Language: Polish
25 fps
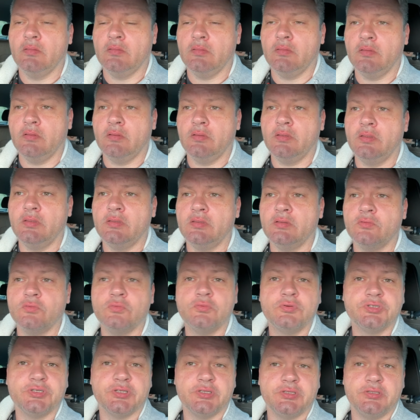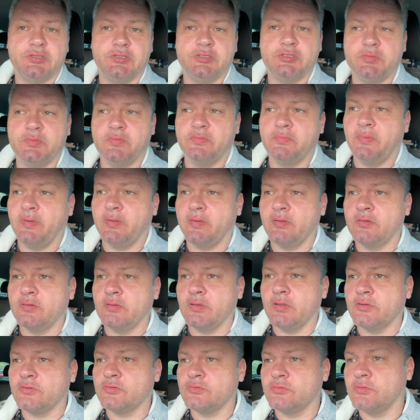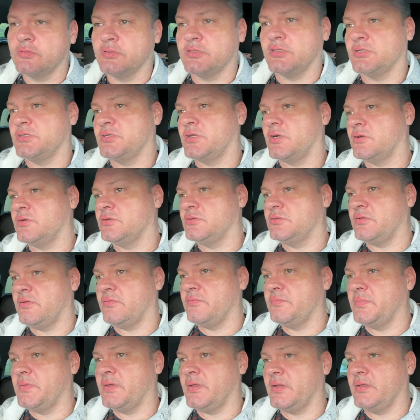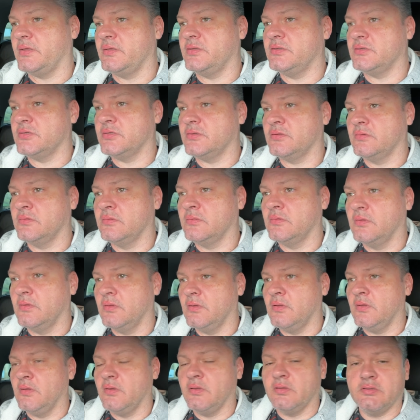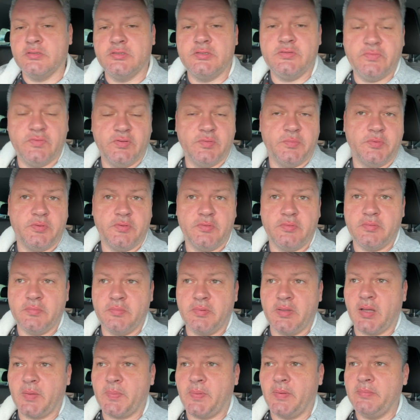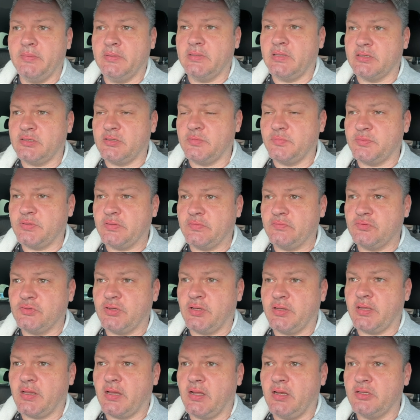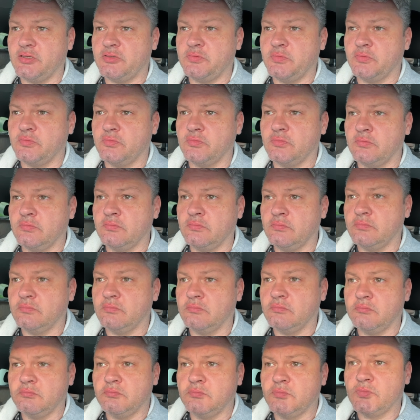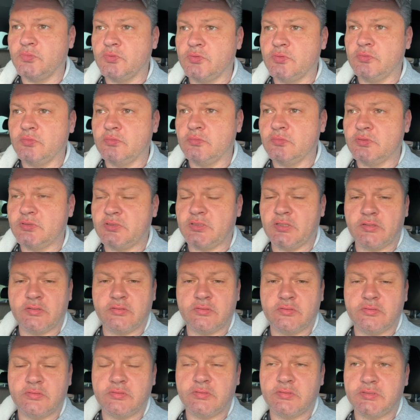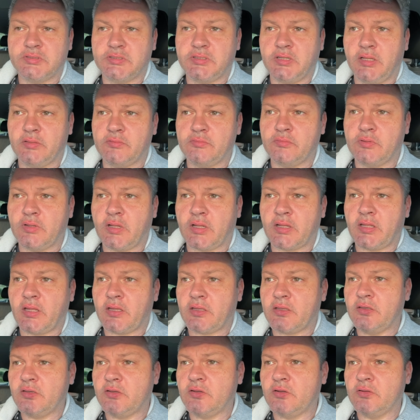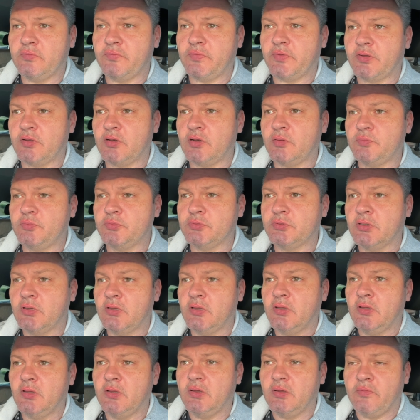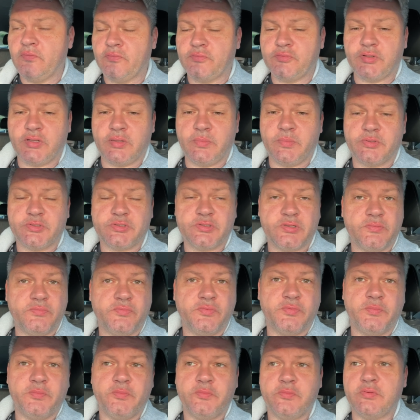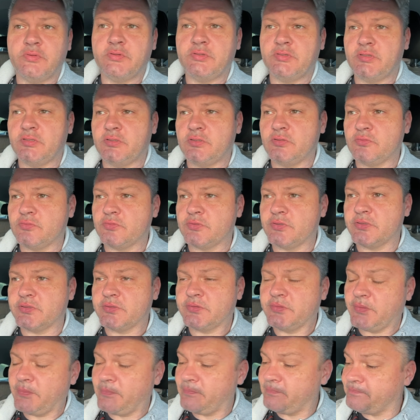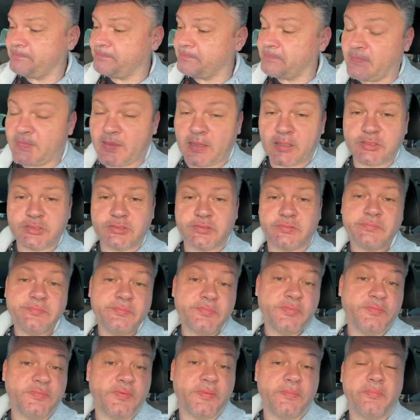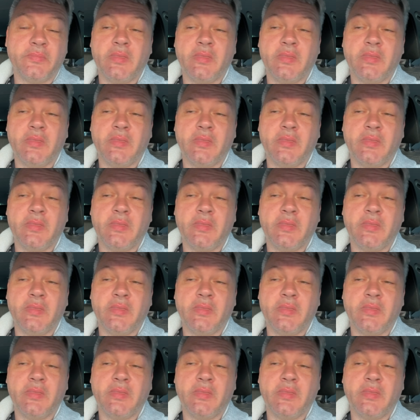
No i ugrzęźliśmy w małym koreczku, chociaż jakoś tam w miarę idzie. Dziwne, bo jak pamiętacie, przedwczoraj jechaliśmy tu, Zero śladu jakikolwiek no, robót. Wczoraj, wczoraj mówi było i dzisiaj też już jest. No. Także bywa.